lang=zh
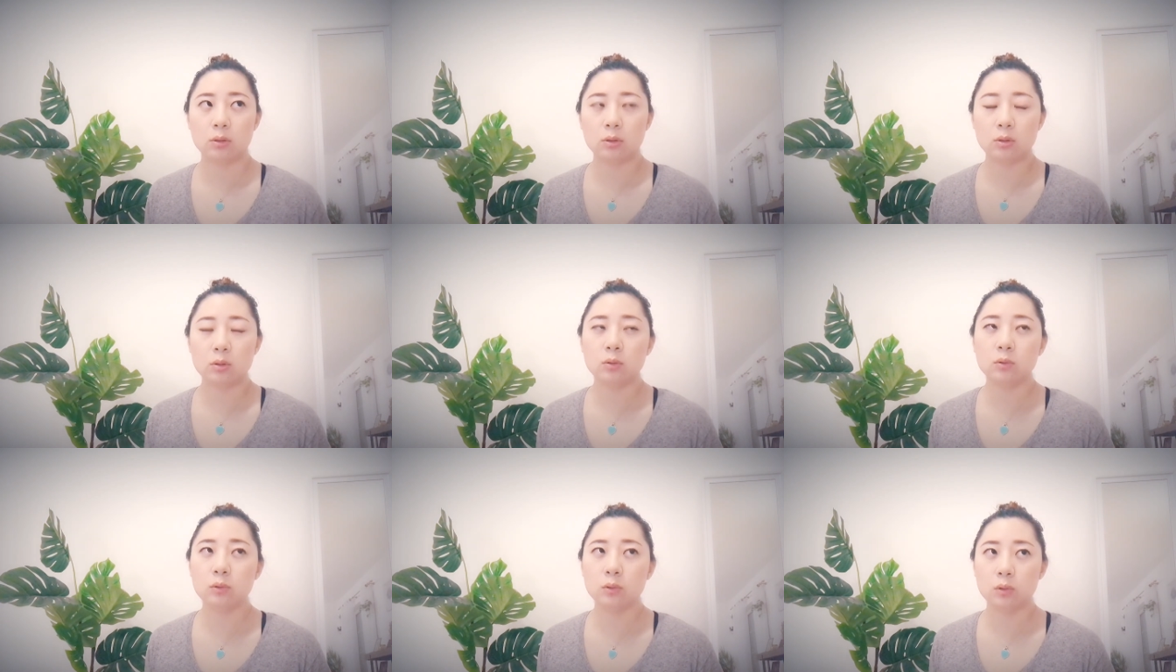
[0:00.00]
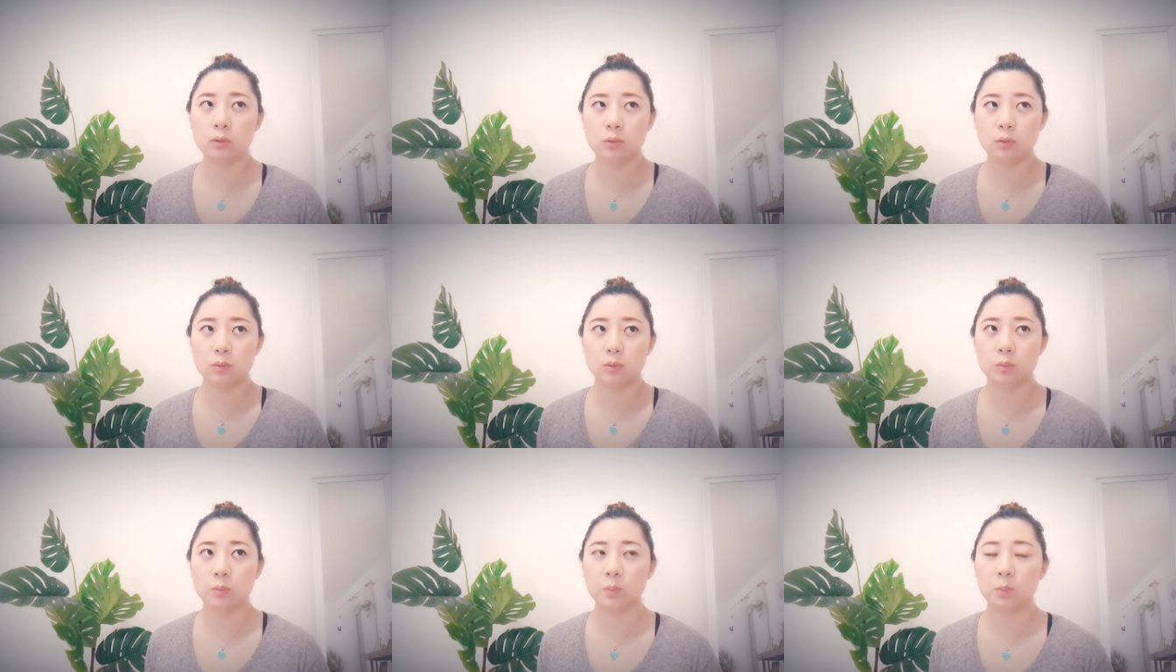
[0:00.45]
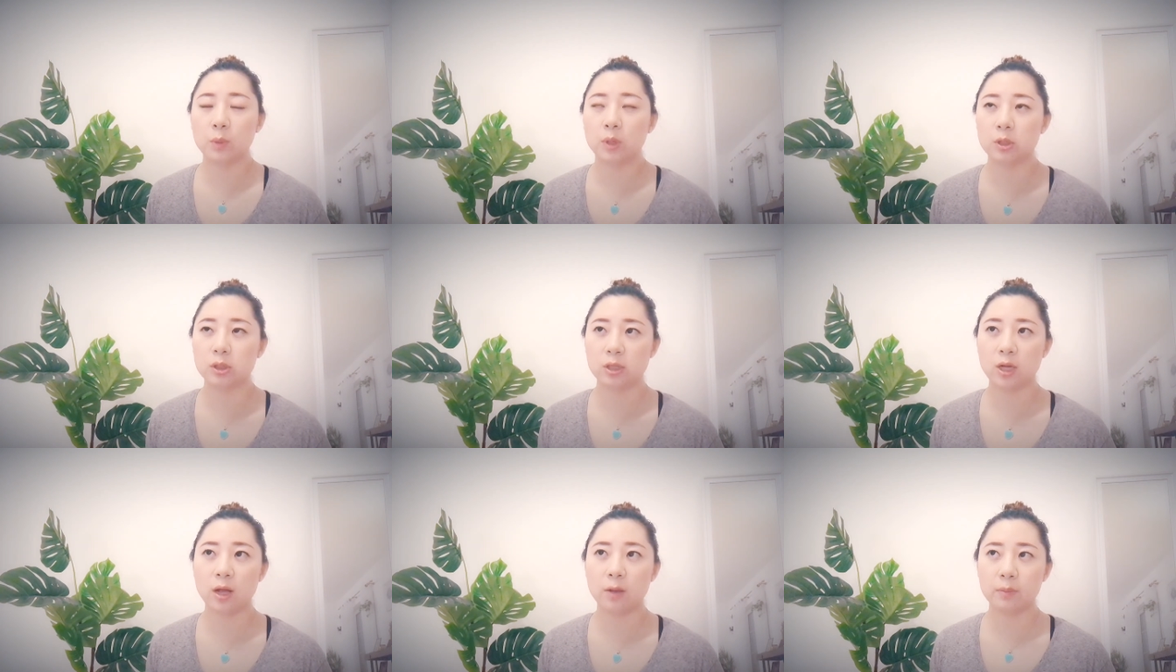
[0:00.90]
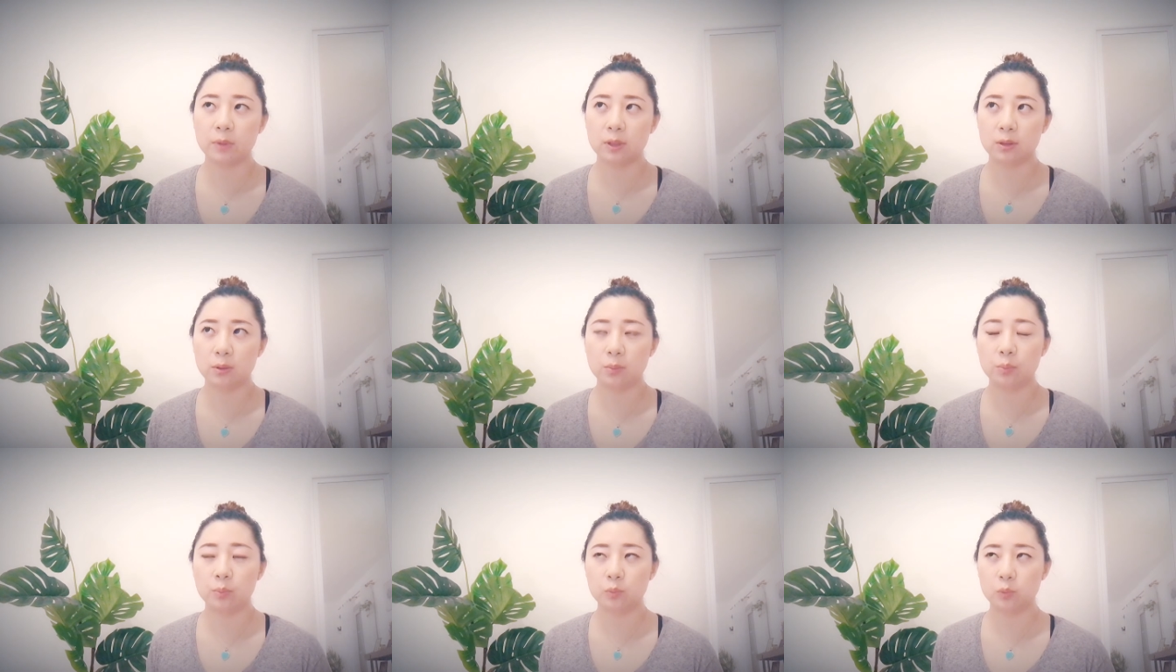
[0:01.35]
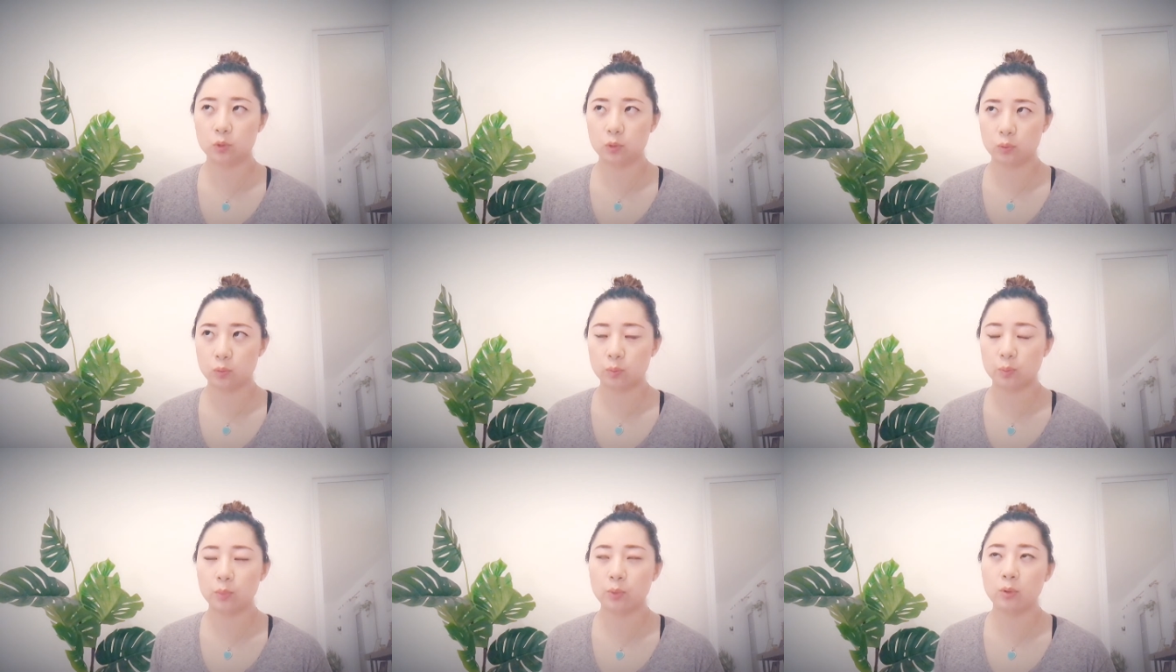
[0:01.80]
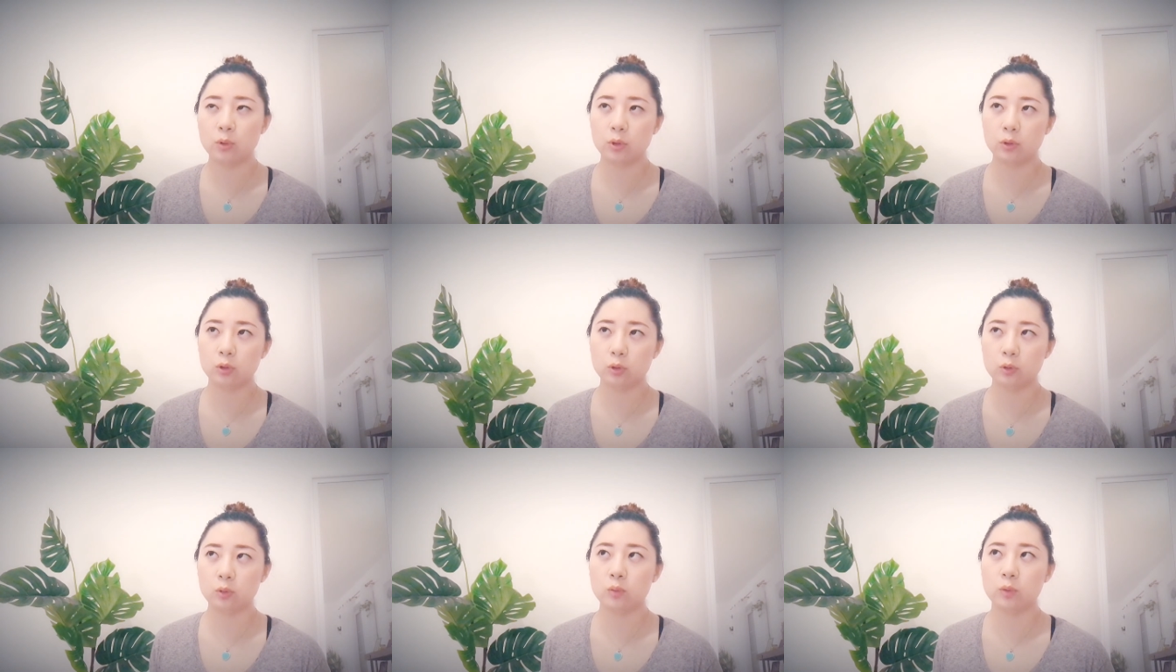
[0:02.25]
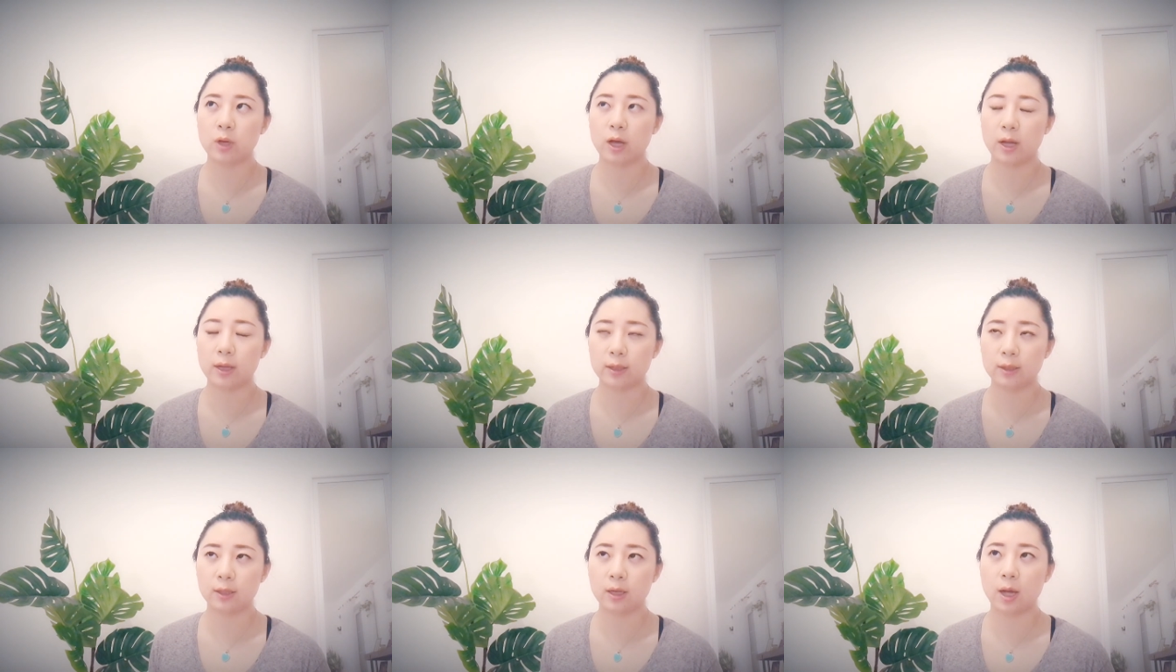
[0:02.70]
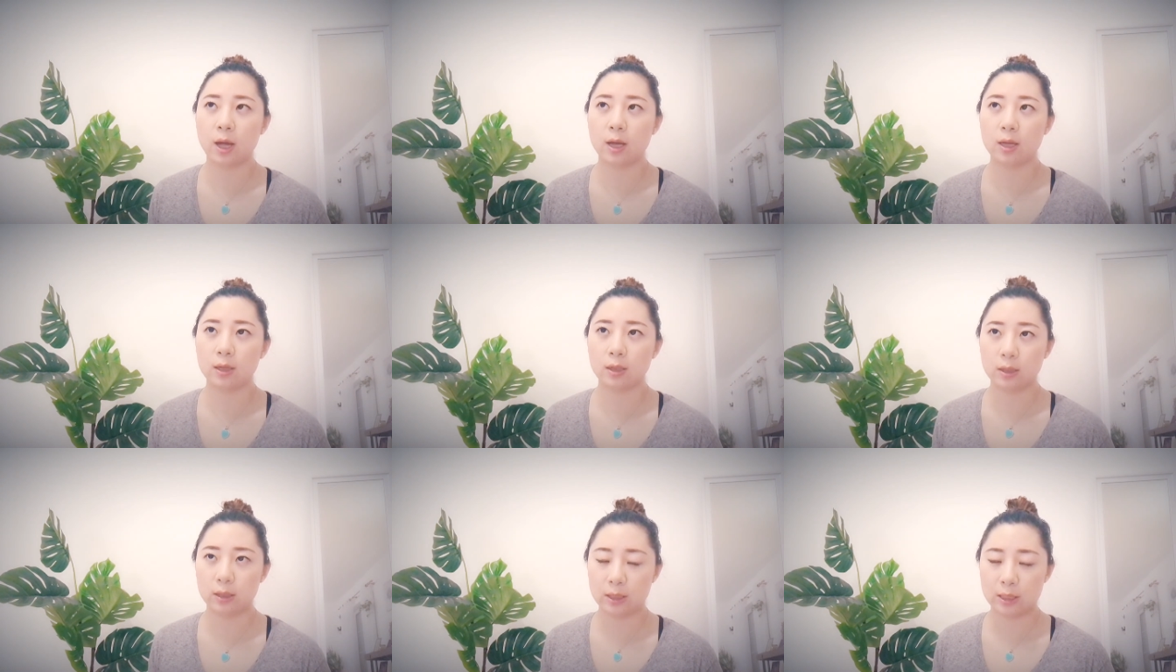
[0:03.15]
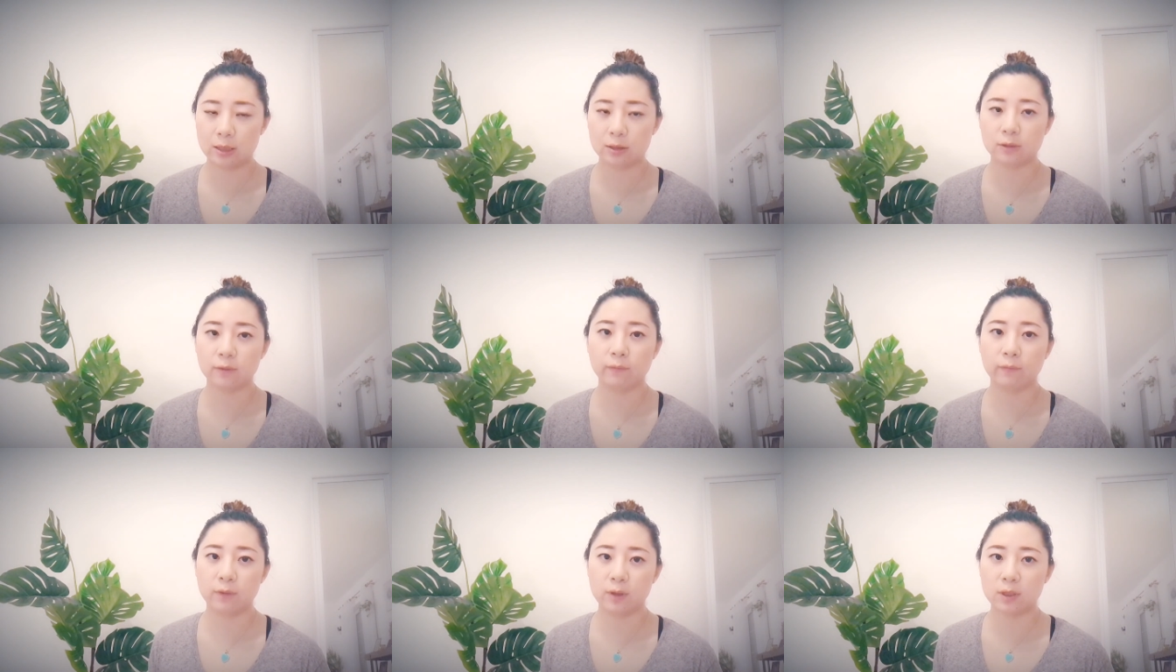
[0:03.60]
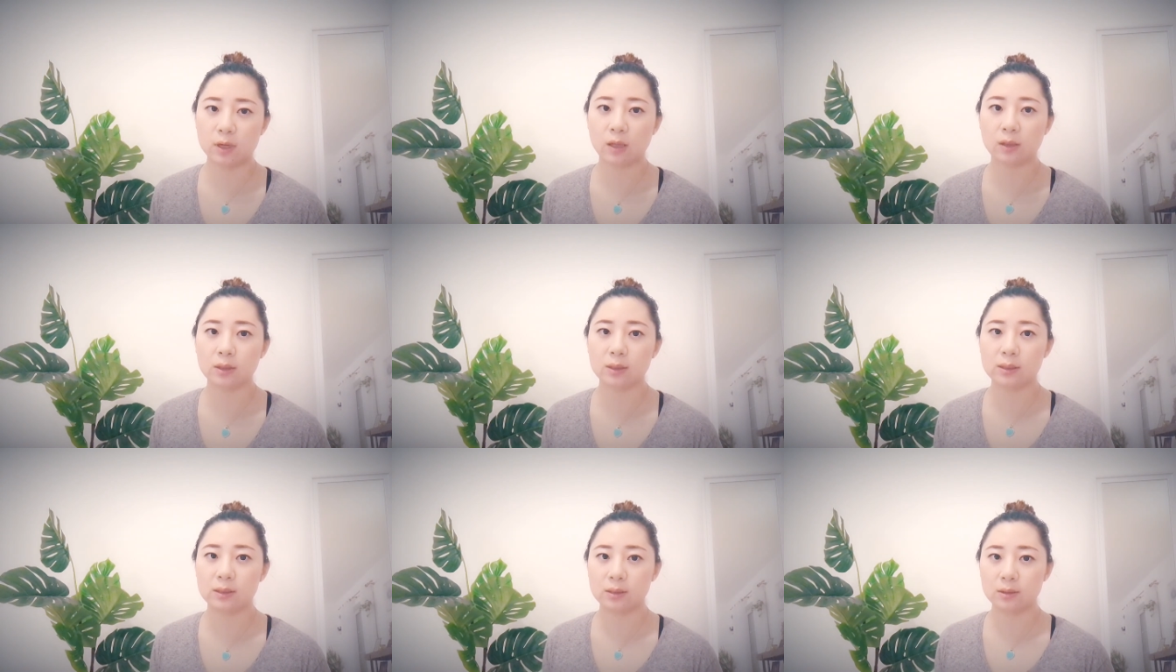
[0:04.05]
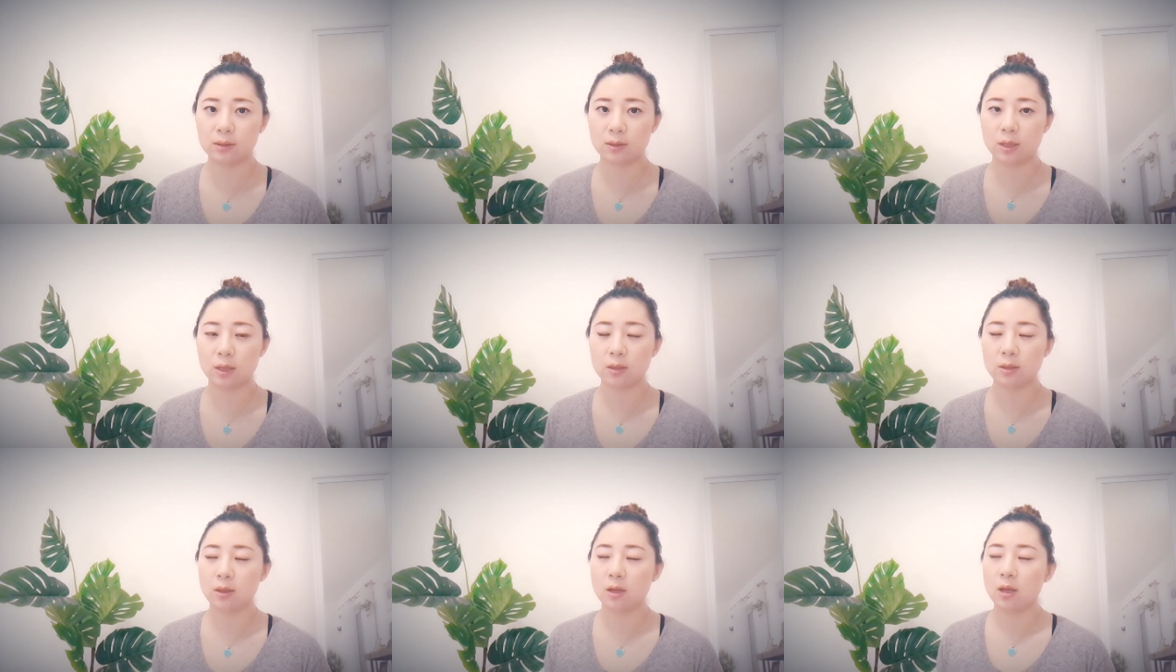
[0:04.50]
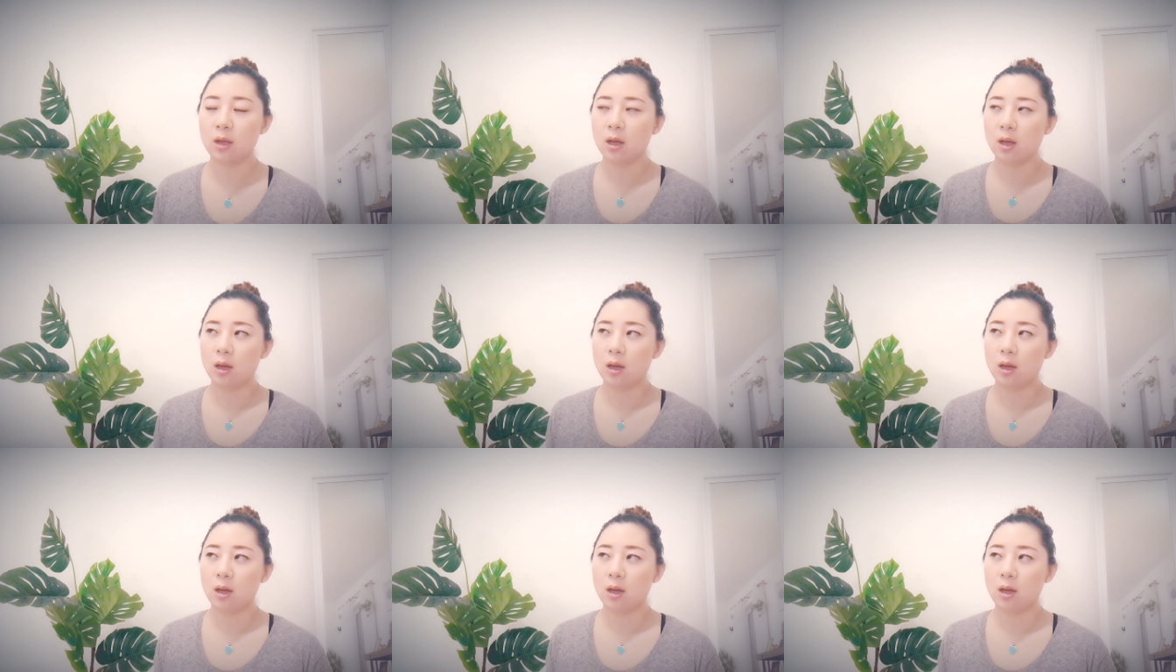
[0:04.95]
YouTube 上面的主播数量应该也是非常的惊人。